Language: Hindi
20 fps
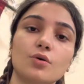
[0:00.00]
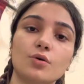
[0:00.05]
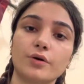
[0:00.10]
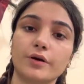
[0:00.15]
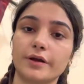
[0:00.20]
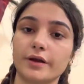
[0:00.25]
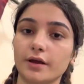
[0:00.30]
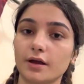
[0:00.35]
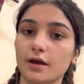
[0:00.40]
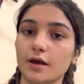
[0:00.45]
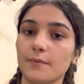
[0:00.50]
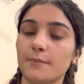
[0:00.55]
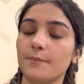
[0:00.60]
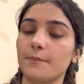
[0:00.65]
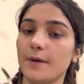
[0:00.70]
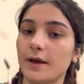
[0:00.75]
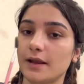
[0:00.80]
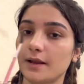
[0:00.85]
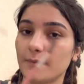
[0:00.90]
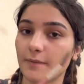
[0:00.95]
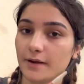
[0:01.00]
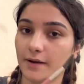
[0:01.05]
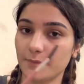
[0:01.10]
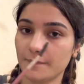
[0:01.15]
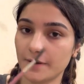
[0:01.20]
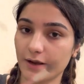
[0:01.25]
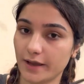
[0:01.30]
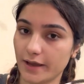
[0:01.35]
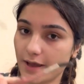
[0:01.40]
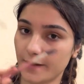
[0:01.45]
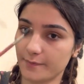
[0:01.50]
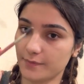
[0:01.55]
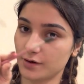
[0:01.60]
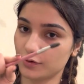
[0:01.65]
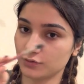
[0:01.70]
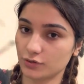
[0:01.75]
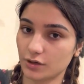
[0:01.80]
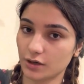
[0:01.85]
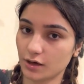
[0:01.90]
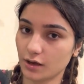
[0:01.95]
ओके अब पहले मैंने अपना कैमरा
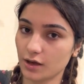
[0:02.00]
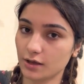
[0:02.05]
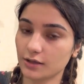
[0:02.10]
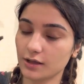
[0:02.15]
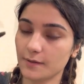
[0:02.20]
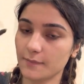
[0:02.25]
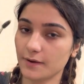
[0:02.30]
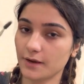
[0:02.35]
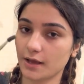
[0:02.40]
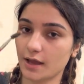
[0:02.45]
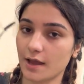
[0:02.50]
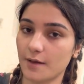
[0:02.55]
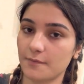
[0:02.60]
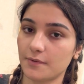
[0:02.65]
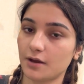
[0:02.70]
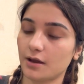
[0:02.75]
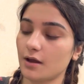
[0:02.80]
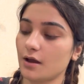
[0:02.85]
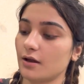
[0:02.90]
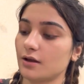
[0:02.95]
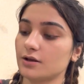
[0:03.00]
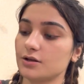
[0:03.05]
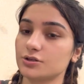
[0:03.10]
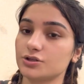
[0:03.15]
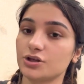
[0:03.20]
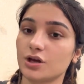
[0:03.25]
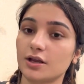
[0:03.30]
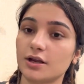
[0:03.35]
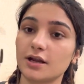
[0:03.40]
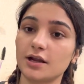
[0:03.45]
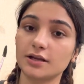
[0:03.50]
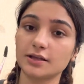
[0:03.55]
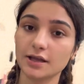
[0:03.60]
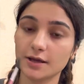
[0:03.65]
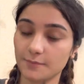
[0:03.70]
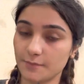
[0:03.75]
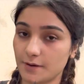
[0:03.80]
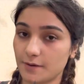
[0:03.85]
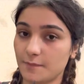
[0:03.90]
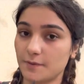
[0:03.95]
उधर रखा था मेरे कैमरे के आगे निशान आ
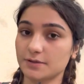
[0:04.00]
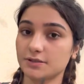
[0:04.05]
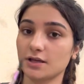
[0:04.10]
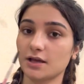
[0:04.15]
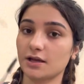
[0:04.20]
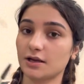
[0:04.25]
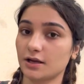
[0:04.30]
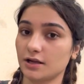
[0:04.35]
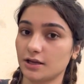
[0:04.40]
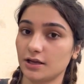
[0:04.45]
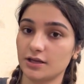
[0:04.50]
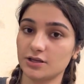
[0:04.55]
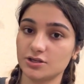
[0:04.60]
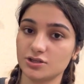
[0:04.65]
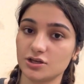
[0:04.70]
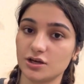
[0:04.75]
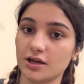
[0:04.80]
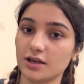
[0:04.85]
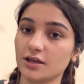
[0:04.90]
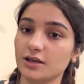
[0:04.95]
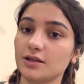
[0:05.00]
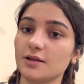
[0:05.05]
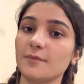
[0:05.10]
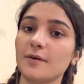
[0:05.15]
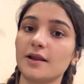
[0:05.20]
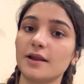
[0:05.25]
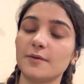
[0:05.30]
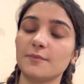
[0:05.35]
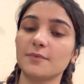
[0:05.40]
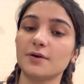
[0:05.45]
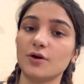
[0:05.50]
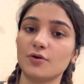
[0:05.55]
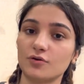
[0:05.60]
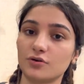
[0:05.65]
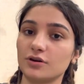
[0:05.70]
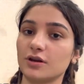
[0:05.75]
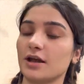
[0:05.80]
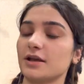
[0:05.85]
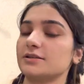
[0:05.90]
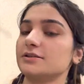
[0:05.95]
था मेरे पास यहाँ रखने की जगह नहीं थी मैंने अपने
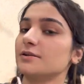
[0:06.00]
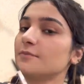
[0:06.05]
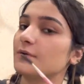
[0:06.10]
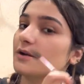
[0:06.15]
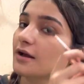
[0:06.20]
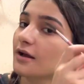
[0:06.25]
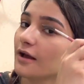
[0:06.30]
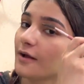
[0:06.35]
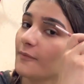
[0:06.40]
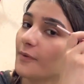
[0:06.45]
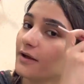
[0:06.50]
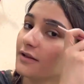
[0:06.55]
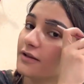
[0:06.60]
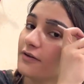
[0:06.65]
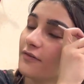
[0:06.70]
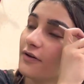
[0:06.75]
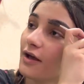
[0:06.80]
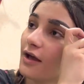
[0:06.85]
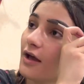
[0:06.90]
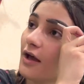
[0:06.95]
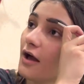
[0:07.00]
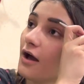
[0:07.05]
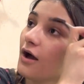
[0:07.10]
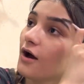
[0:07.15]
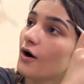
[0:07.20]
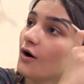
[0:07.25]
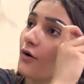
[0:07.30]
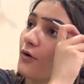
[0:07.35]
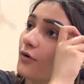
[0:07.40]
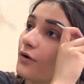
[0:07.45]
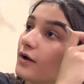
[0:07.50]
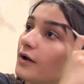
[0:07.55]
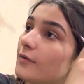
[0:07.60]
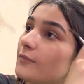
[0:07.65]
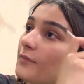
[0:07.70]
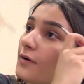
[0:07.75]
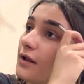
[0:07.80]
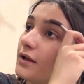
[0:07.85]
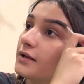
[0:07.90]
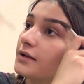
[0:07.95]
ऑर्गेनाइज़र में रखा बाय द वे ओके अब
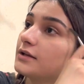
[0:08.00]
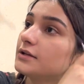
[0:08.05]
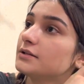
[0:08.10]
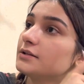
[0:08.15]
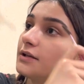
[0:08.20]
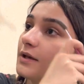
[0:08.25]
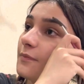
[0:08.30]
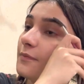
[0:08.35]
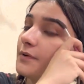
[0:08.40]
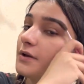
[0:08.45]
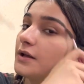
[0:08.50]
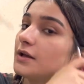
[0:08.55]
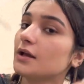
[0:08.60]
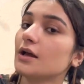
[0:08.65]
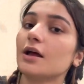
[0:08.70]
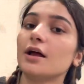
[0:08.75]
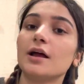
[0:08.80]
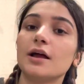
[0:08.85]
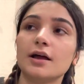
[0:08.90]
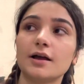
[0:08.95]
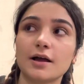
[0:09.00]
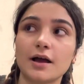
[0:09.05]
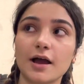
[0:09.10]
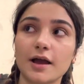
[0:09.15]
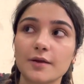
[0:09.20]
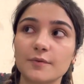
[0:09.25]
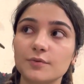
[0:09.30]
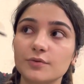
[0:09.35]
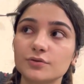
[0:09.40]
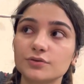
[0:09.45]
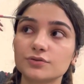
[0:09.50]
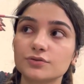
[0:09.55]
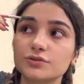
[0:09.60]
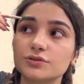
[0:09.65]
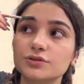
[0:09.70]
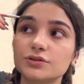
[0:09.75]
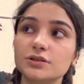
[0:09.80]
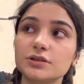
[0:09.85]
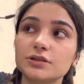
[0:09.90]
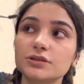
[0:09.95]
मैं हल्की सी अपनी आईब्रोज़ को
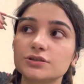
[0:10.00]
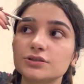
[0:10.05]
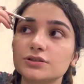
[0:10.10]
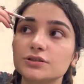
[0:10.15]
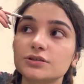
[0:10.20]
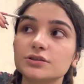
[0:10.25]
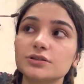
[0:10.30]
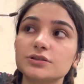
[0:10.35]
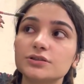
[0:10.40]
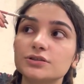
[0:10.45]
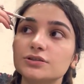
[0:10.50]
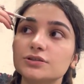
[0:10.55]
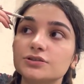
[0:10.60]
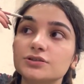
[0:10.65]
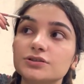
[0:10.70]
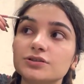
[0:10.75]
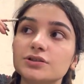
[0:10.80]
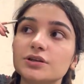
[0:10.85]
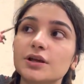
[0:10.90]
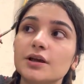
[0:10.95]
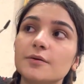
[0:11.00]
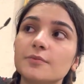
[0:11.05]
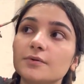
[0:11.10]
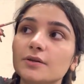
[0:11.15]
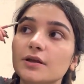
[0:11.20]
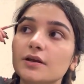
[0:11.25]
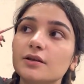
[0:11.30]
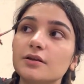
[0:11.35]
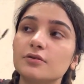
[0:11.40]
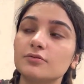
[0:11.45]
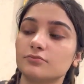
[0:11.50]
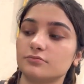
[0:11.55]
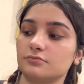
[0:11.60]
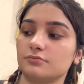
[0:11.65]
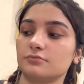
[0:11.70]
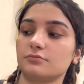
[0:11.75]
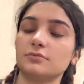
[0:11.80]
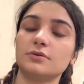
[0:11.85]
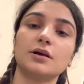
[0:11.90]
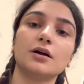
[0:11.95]
जस्ट शेप दे रही हूँ
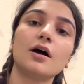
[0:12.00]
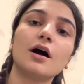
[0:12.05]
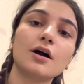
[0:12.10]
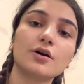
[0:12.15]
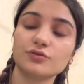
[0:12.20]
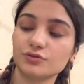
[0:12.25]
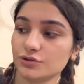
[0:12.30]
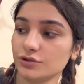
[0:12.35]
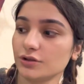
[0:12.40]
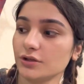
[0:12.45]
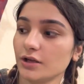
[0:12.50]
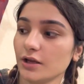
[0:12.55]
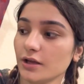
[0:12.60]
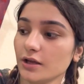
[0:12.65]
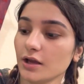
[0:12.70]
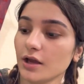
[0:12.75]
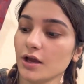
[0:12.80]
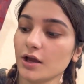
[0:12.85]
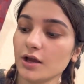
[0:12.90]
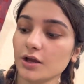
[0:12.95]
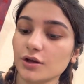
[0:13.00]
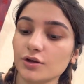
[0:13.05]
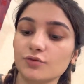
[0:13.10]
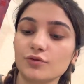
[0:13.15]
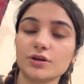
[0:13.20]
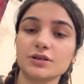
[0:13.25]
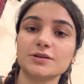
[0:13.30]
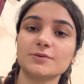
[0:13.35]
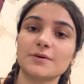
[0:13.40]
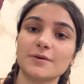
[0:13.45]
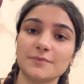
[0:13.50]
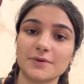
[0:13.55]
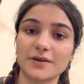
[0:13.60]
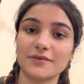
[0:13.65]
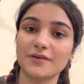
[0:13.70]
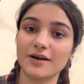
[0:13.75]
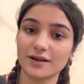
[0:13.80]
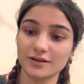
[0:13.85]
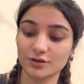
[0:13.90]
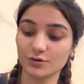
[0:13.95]
लगा कुछ नहीं रही क्योंकि जब हमने
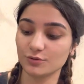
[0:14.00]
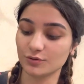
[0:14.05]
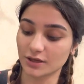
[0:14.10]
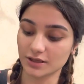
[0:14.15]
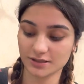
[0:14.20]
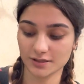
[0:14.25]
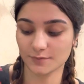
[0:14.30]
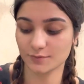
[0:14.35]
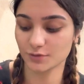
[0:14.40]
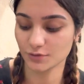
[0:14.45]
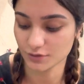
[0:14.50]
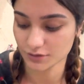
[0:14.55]
वहाँ धोना है सब धुल